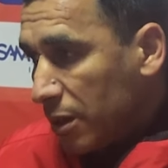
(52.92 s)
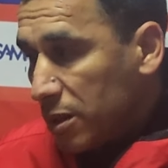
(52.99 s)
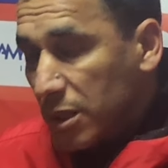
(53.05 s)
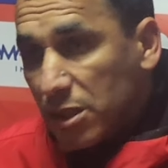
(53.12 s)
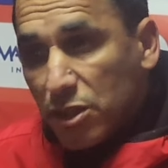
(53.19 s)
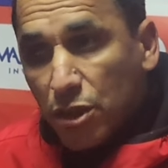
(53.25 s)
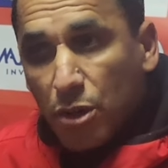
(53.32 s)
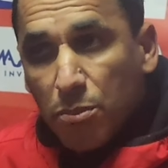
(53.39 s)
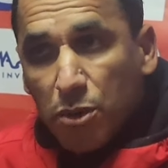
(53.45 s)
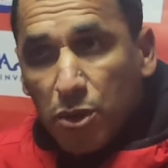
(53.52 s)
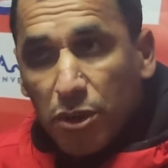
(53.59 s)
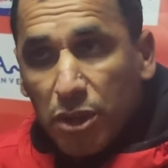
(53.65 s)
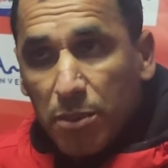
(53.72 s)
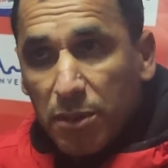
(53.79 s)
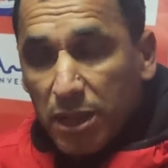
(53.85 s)
ديسمبر
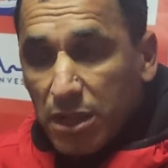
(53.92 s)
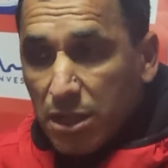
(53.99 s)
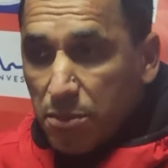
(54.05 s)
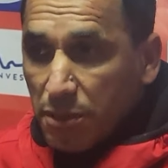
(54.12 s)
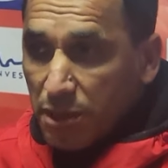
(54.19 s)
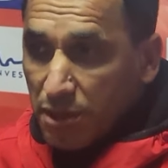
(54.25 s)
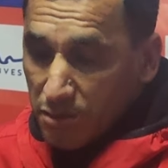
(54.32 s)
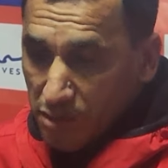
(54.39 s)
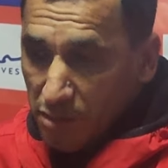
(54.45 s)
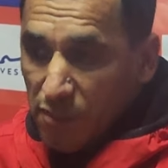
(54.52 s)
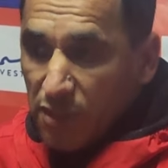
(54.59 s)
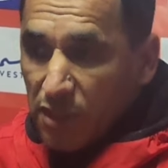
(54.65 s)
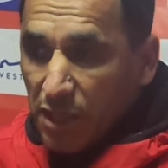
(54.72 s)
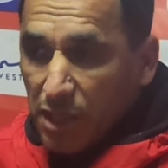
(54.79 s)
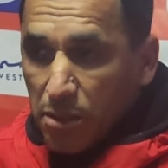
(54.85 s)
وحنا ما كنتمرنوش
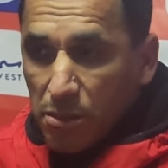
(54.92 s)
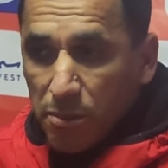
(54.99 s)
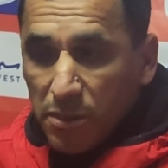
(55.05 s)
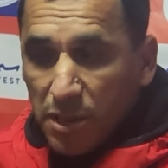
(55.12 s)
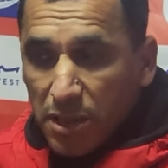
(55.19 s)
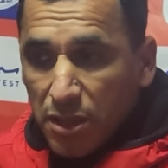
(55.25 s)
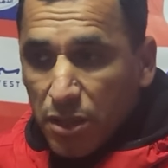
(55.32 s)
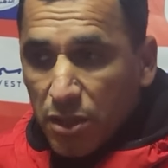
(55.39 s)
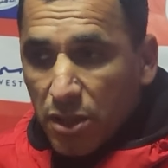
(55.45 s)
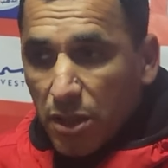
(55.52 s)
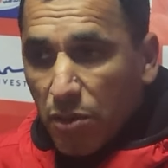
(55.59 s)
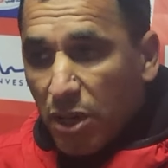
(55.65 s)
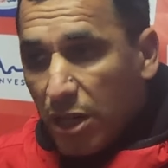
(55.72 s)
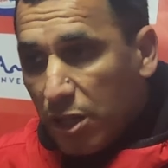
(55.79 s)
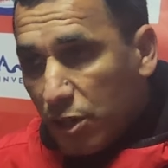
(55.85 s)
الضريبه بانت
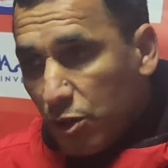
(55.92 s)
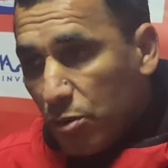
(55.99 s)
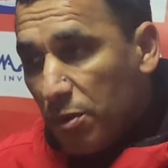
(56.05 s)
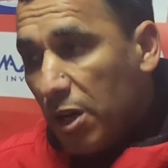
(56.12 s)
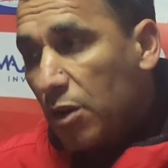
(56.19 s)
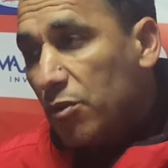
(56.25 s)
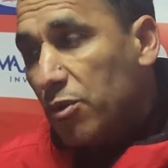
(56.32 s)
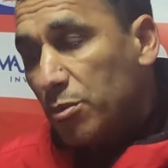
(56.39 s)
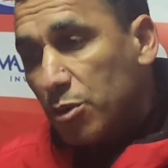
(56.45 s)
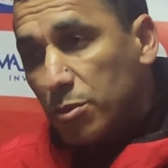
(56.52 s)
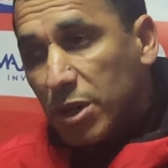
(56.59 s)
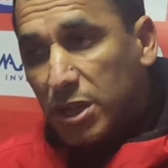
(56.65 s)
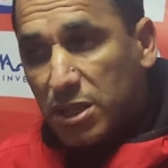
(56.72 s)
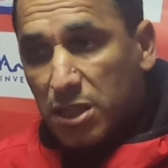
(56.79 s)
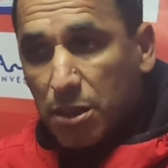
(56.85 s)
سواء اليوم او في
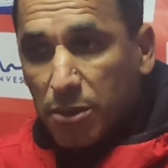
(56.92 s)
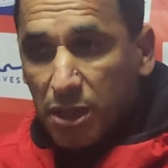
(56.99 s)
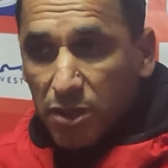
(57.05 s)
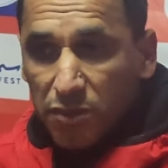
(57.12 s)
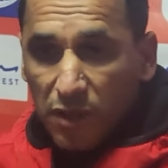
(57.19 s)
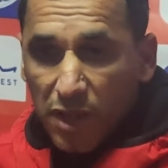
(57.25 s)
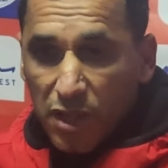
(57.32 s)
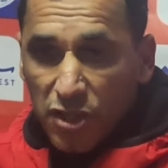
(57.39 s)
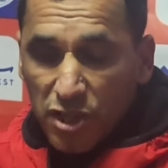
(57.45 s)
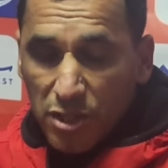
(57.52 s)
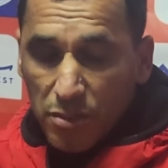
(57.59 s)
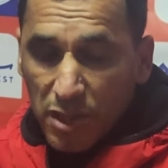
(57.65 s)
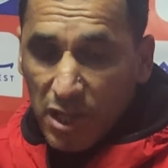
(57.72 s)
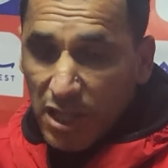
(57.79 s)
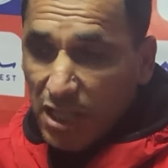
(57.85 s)
المباراه السابقه فريق جيش
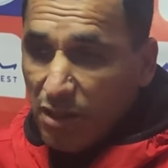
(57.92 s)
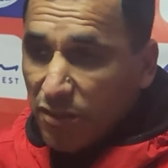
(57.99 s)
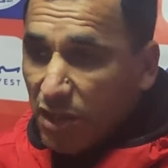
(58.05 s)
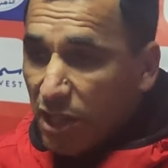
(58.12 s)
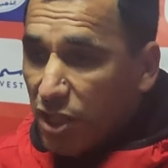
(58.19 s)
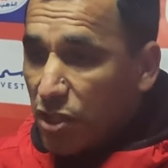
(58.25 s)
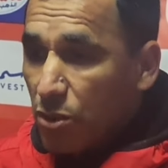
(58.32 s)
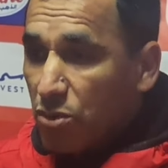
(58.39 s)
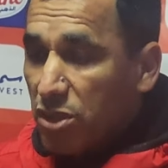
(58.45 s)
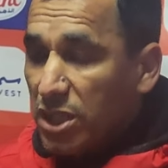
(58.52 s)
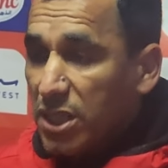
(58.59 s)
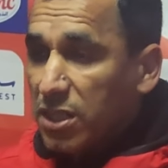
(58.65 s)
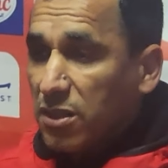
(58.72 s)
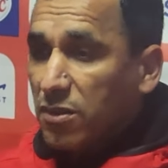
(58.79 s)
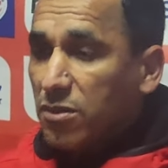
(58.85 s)
ملكي فريق الشوط
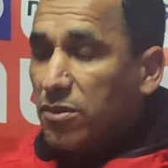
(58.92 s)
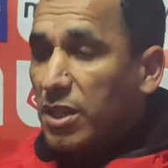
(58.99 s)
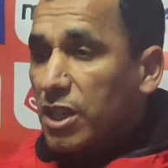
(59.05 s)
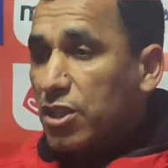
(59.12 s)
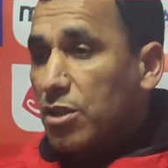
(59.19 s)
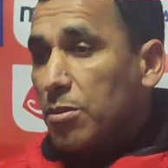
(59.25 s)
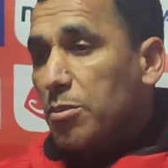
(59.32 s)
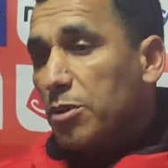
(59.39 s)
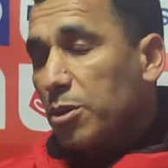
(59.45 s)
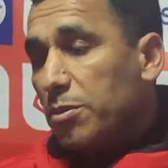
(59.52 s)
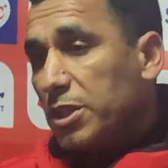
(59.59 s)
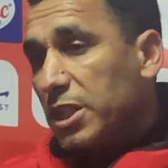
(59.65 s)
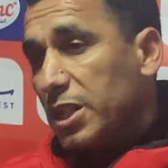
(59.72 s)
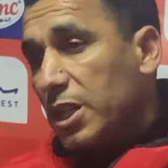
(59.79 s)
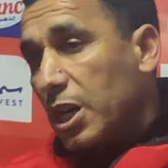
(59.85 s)
الثاني فريق شباب
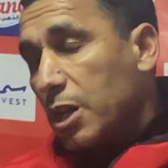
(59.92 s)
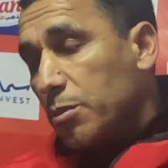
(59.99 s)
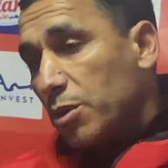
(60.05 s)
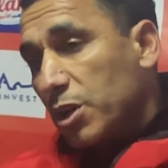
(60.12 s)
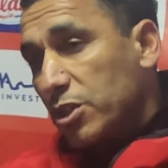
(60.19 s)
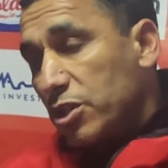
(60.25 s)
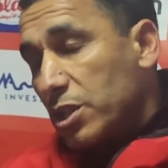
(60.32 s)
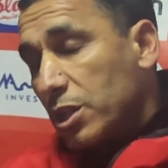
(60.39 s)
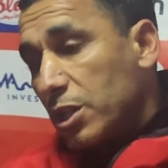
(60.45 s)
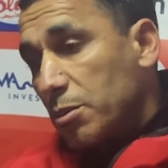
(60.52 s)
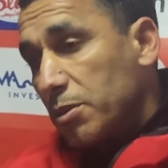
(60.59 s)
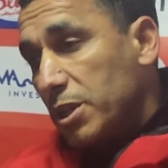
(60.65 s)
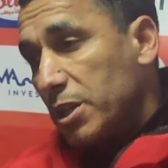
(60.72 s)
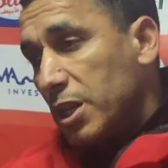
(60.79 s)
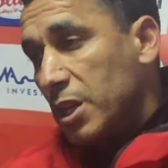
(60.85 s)
محمديه نهار بواحد الشكل
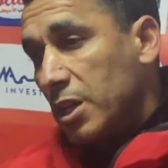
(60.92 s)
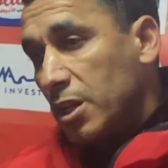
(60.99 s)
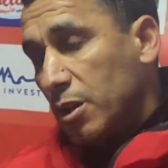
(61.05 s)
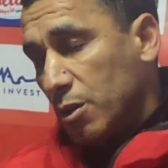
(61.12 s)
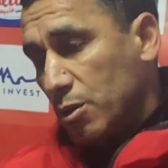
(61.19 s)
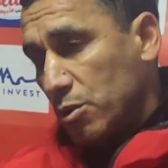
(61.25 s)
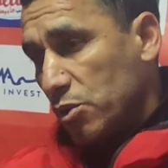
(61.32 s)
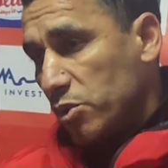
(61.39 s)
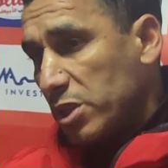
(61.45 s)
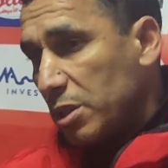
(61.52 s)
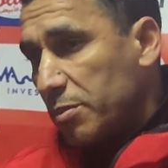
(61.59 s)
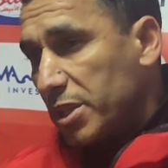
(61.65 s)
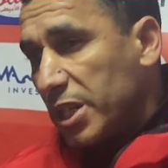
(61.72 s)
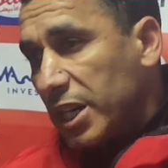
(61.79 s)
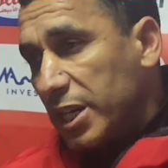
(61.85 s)
كبير خصوصا
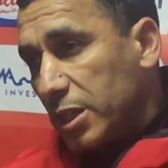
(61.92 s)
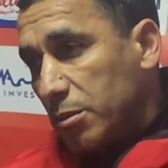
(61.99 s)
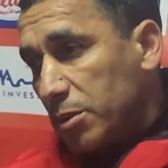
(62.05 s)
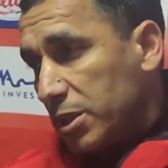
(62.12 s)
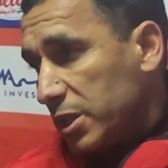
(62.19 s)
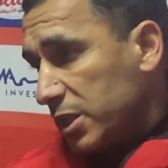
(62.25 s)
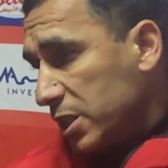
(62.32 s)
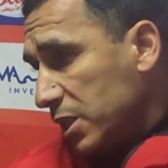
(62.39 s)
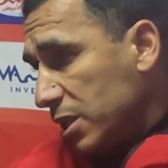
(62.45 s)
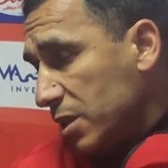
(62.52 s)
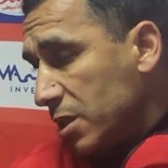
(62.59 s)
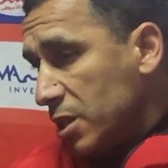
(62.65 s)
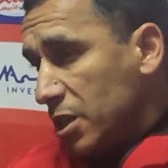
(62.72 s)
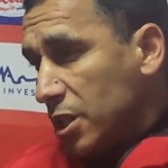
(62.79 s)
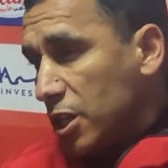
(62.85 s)
من الناحيه البدنيه
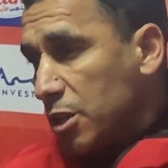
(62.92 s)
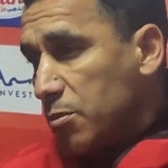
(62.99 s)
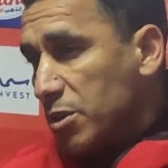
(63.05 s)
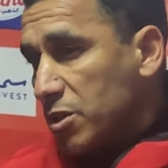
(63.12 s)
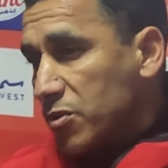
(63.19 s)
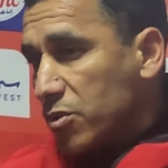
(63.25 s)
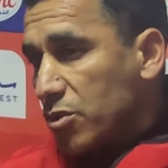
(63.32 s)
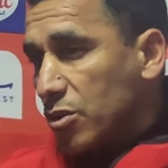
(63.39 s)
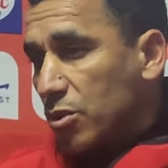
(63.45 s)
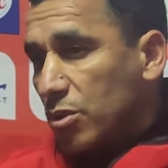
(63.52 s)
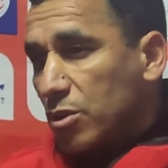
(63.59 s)
كما شفتوا